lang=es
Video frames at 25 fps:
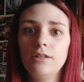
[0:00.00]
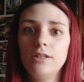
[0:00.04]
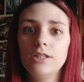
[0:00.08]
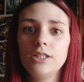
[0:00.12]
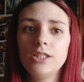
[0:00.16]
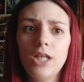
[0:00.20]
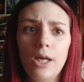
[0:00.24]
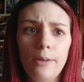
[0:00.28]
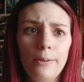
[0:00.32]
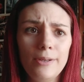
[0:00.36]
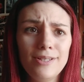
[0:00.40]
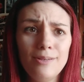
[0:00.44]

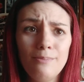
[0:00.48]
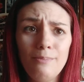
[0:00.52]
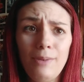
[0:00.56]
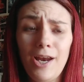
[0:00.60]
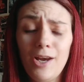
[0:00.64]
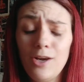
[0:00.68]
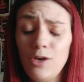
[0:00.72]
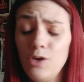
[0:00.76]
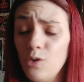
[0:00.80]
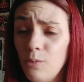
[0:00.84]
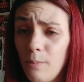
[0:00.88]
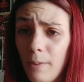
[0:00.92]
¿Sabes? En
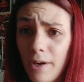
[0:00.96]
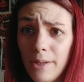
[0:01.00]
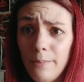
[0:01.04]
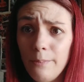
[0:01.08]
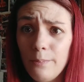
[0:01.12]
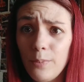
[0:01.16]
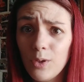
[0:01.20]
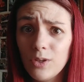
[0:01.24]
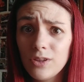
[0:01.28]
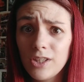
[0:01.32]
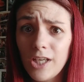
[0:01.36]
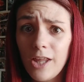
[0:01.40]
plan, no me han
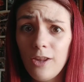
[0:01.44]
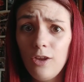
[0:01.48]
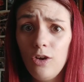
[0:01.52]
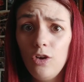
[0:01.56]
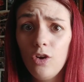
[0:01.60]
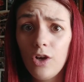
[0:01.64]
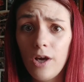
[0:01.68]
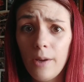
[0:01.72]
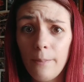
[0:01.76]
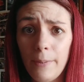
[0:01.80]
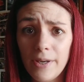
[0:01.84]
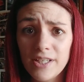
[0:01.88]
importado,
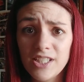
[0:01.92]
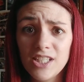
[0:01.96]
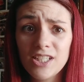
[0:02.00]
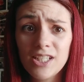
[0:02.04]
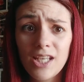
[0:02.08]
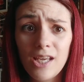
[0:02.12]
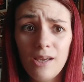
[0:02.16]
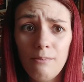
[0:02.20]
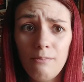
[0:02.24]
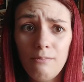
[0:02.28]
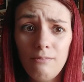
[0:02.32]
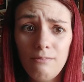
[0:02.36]
lo que pasa es
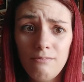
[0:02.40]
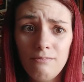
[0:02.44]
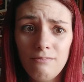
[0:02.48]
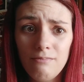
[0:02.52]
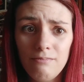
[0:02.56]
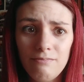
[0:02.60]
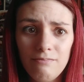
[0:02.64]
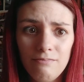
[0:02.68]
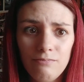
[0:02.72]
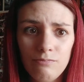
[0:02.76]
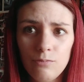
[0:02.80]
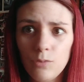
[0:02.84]
que
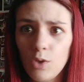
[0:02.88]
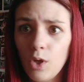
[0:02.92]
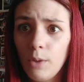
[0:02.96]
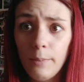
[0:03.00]
mm,